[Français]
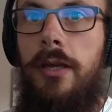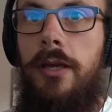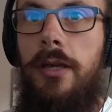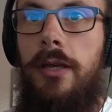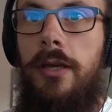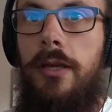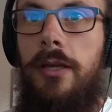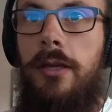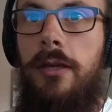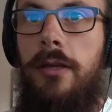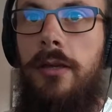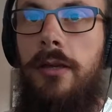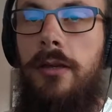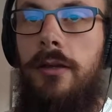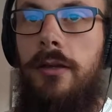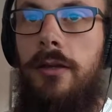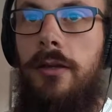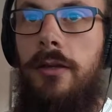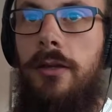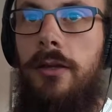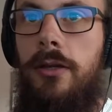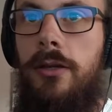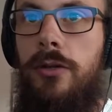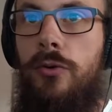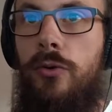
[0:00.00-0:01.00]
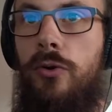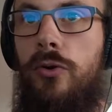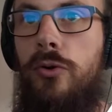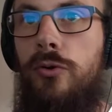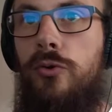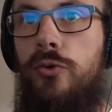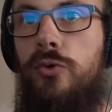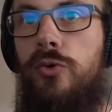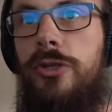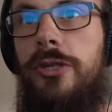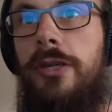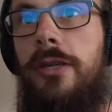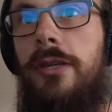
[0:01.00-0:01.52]
Et donc le
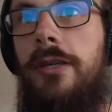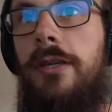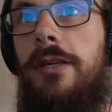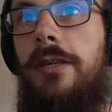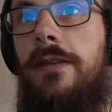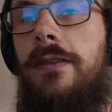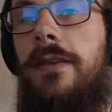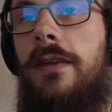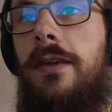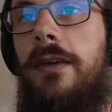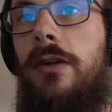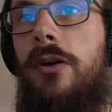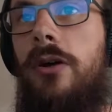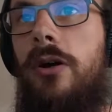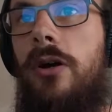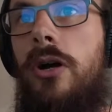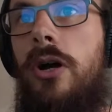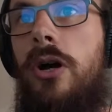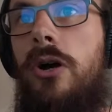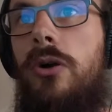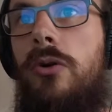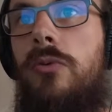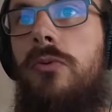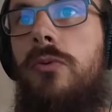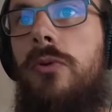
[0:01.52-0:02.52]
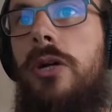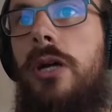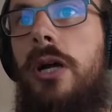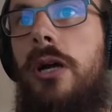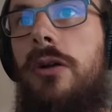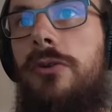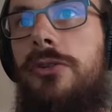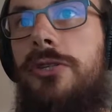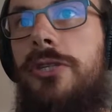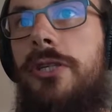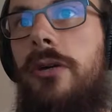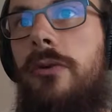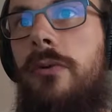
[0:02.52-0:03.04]
sujet était How
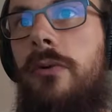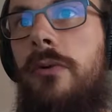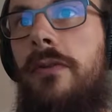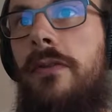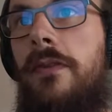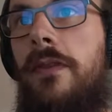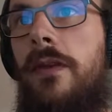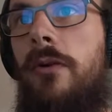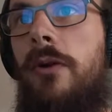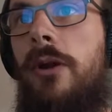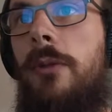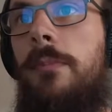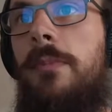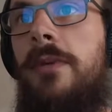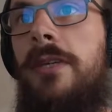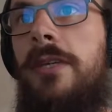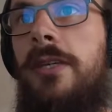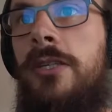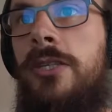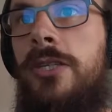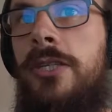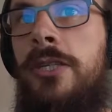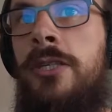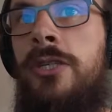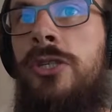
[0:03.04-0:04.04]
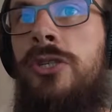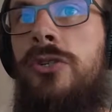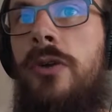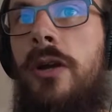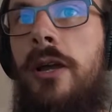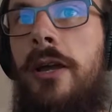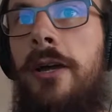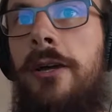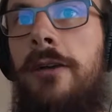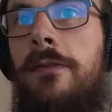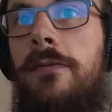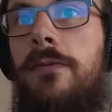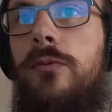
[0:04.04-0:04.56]
Cold Shower Therapy Can Change Your
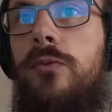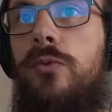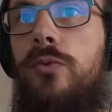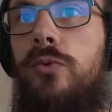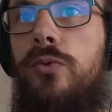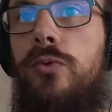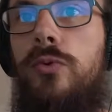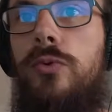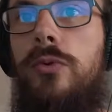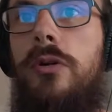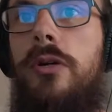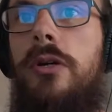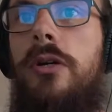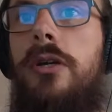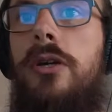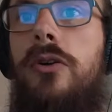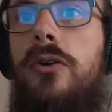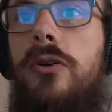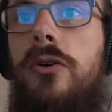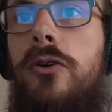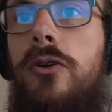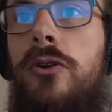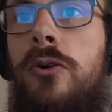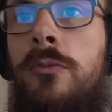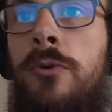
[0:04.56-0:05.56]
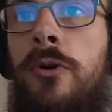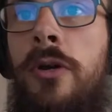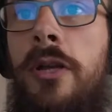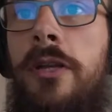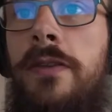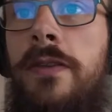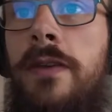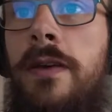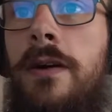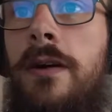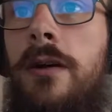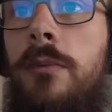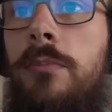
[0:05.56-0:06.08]
Life ou Comment la
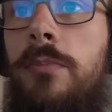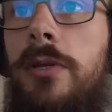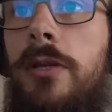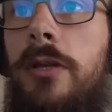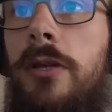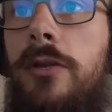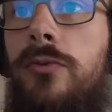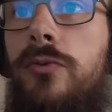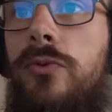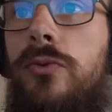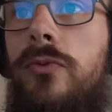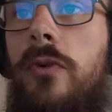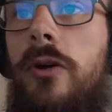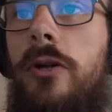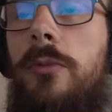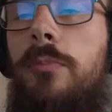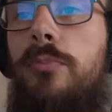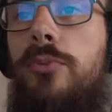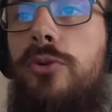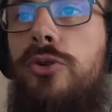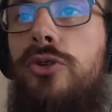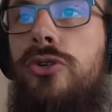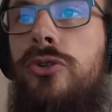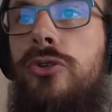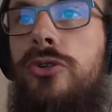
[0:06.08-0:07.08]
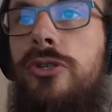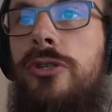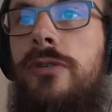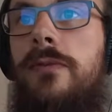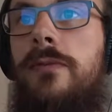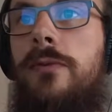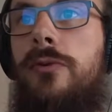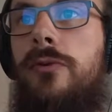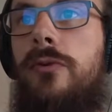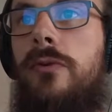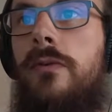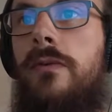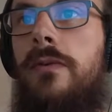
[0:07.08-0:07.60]
thérapie de la douche froide peut changer
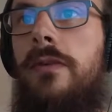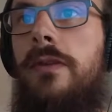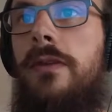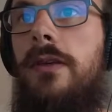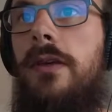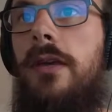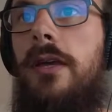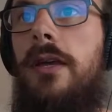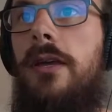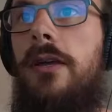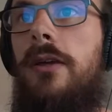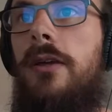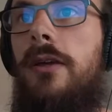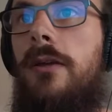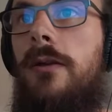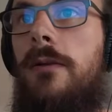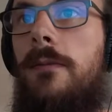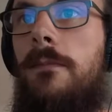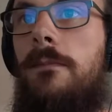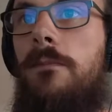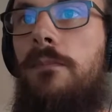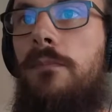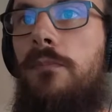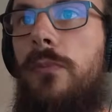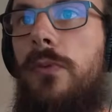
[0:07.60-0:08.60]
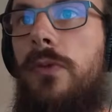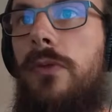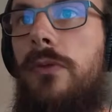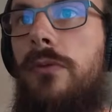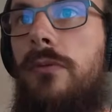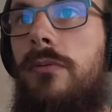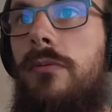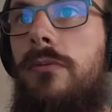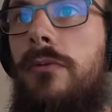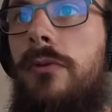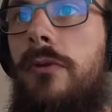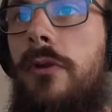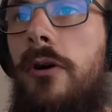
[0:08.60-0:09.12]
votre vie
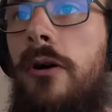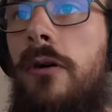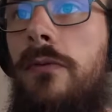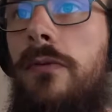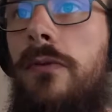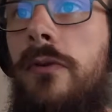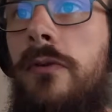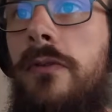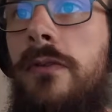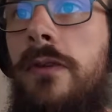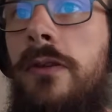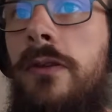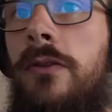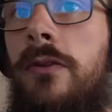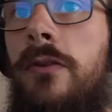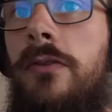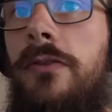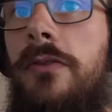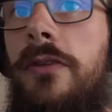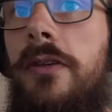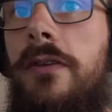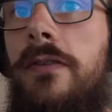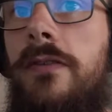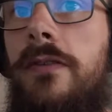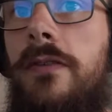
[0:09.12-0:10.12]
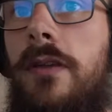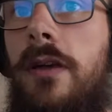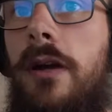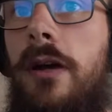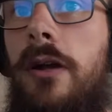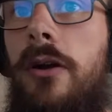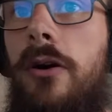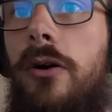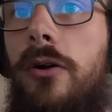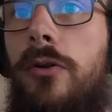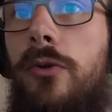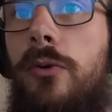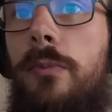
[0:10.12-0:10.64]
en français dans le texte.
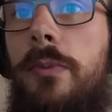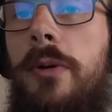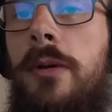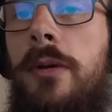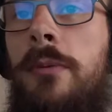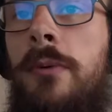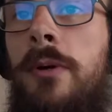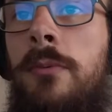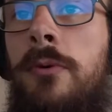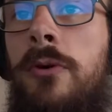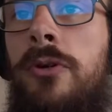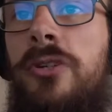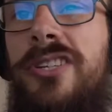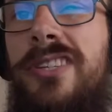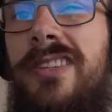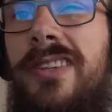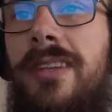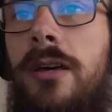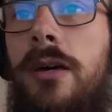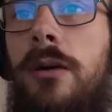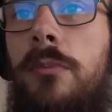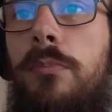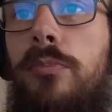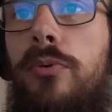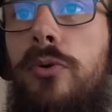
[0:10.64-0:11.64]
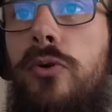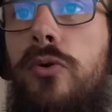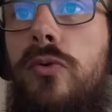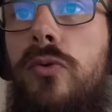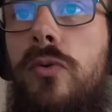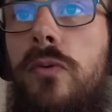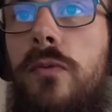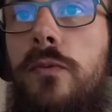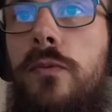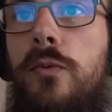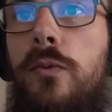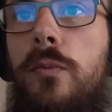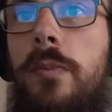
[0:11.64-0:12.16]
Alors, de prime abord, j'étais un peu
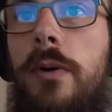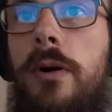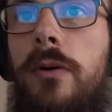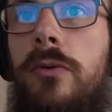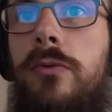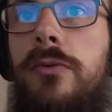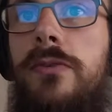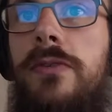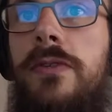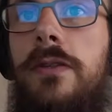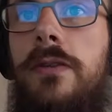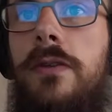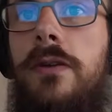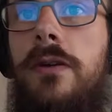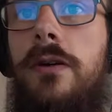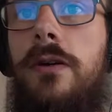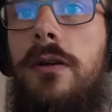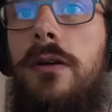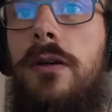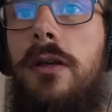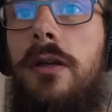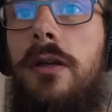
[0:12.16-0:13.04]
confus par le titre.